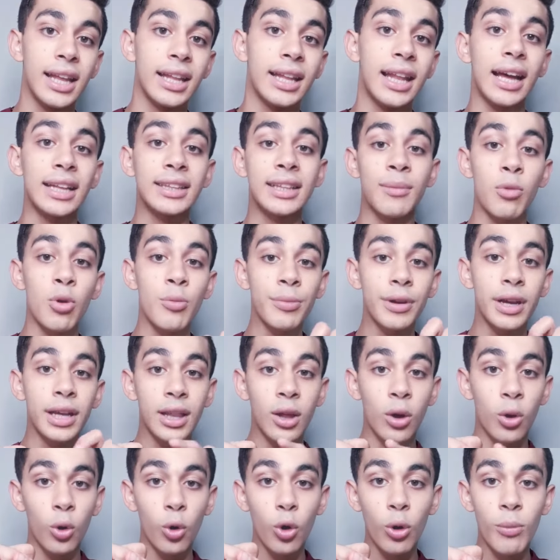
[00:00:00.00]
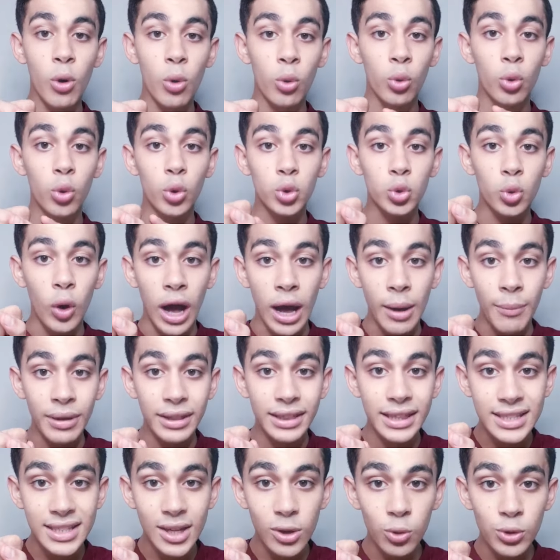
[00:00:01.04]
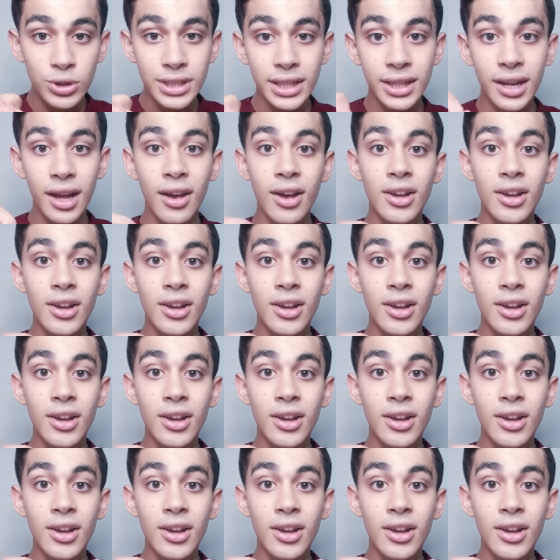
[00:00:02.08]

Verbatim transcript: لا ده ممكن لو هو موجود وعمل تسوس هنا